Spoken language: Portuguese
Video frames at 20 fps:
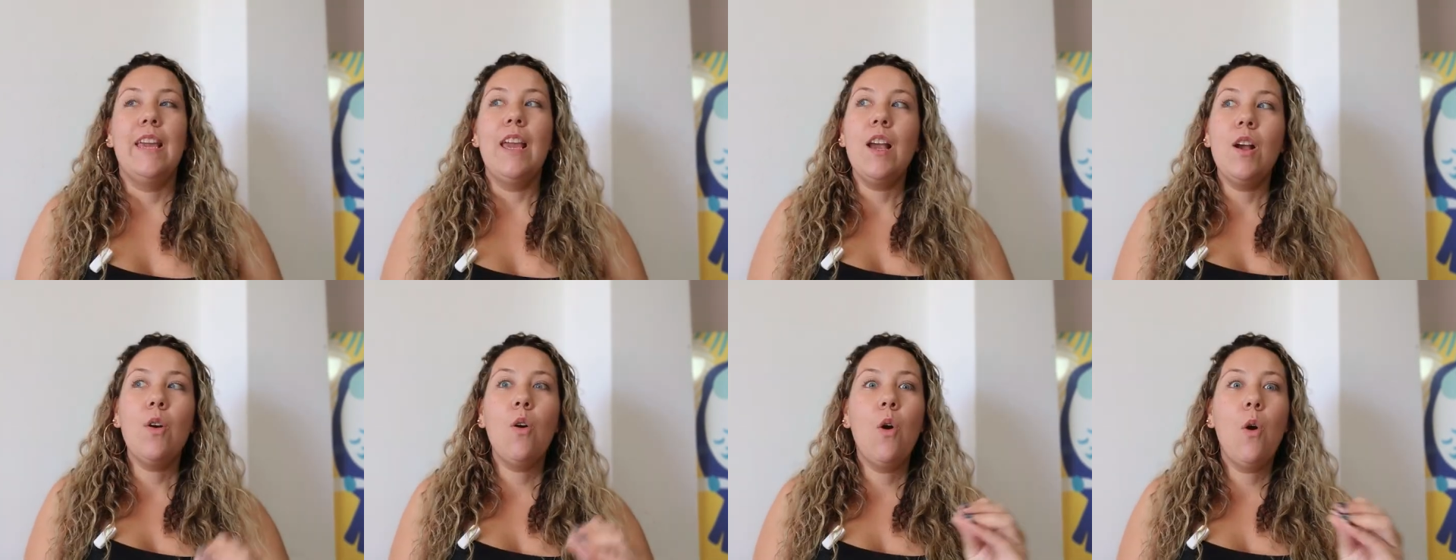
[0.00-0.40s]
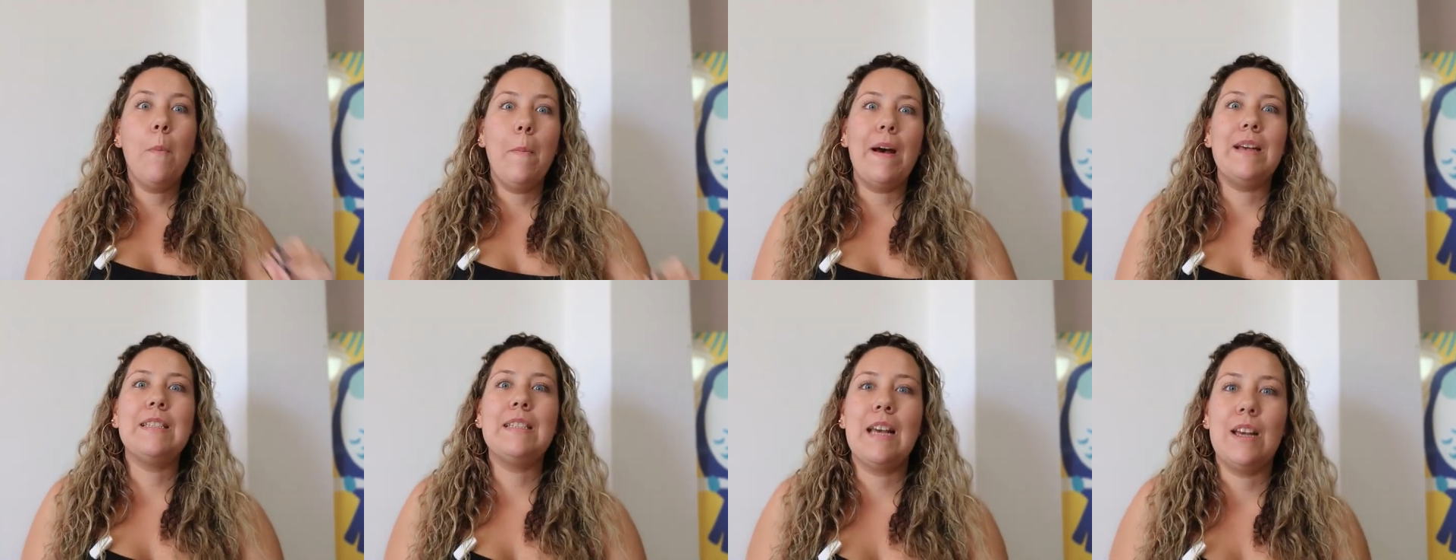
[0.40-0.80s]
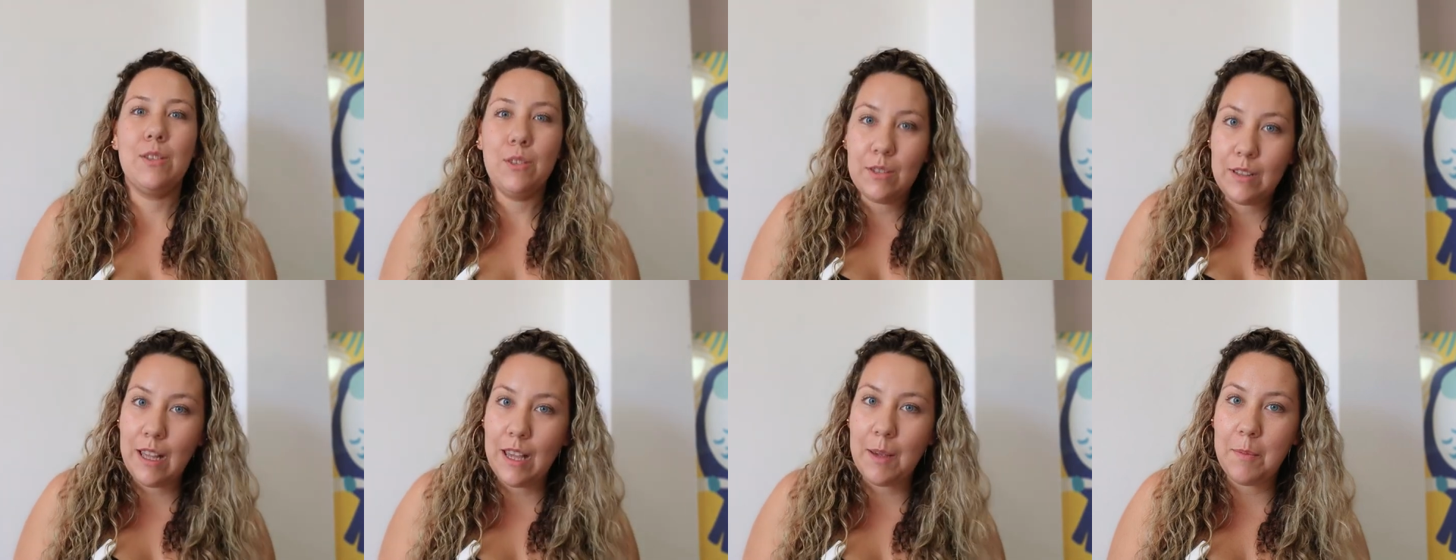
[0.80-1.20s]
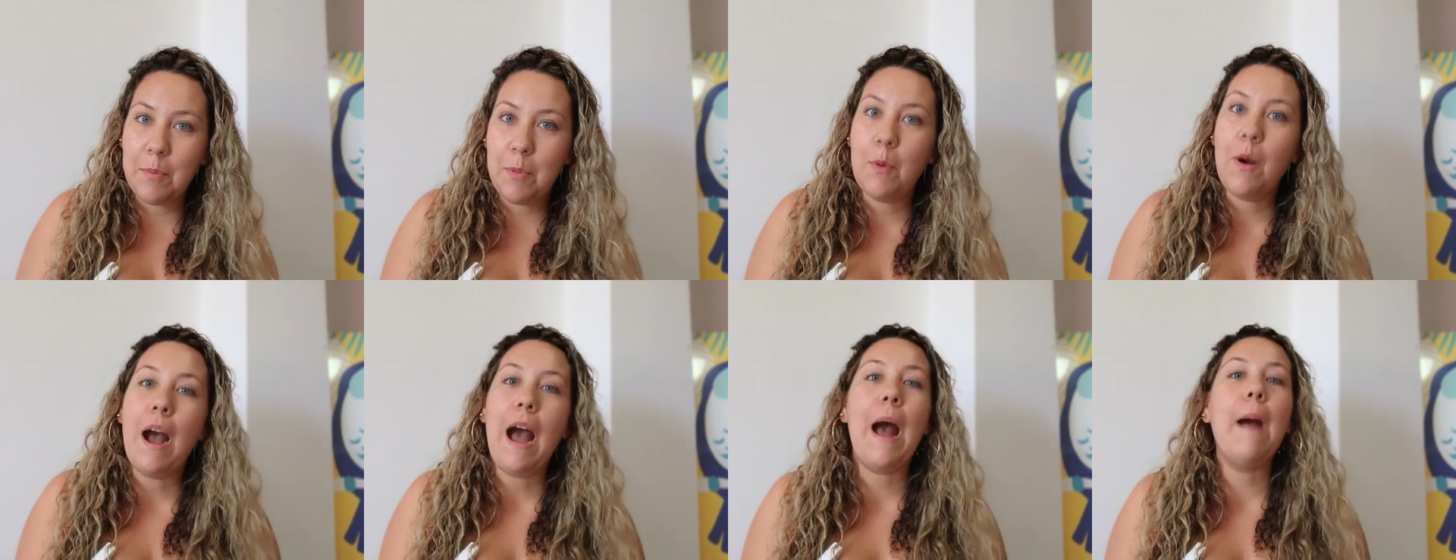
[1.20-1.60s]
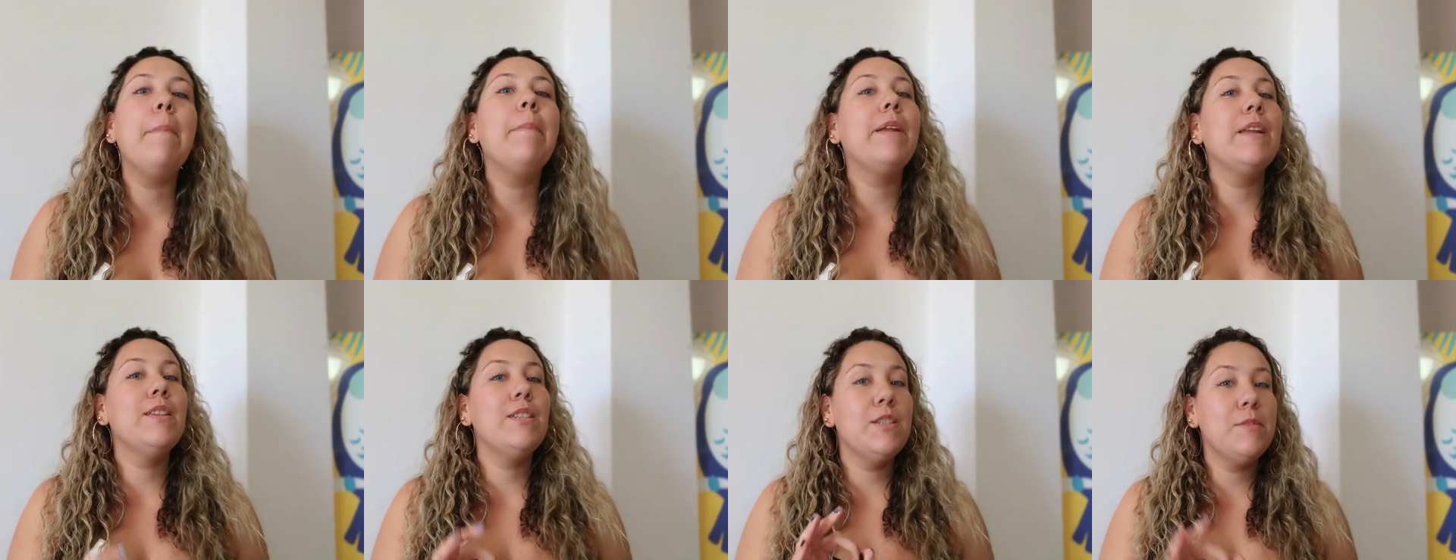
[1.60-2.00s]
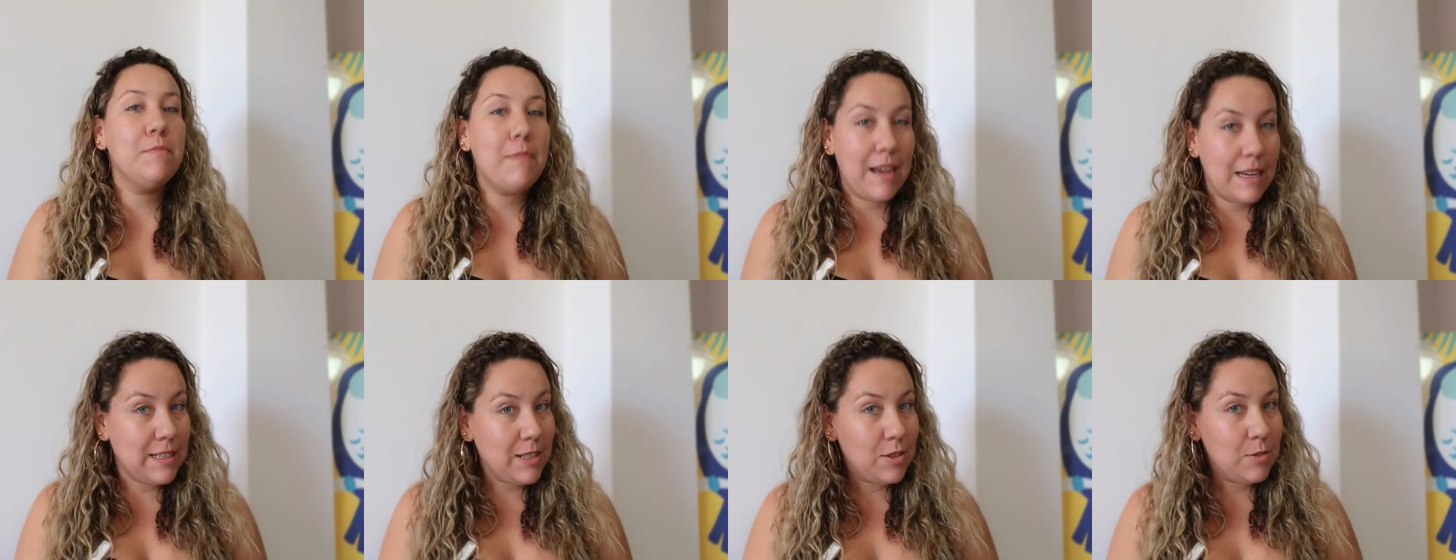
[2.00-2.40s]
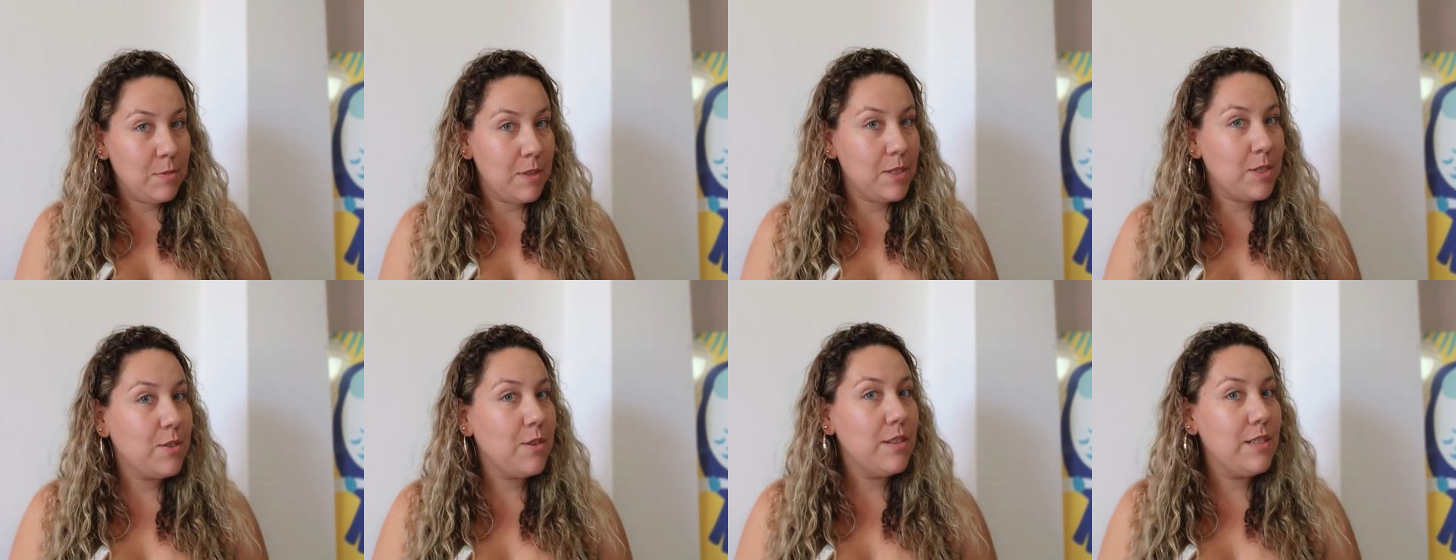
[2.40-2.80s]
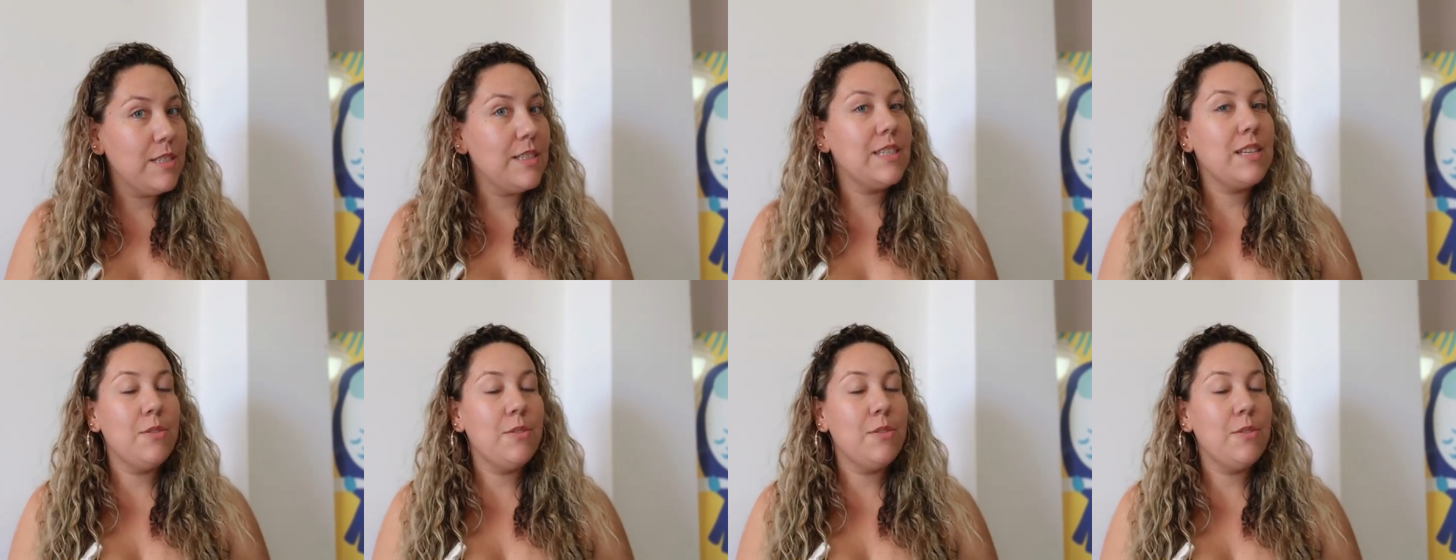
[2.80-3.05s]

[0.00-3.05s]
E com o passar do tempo, aprendi mais algumas coisas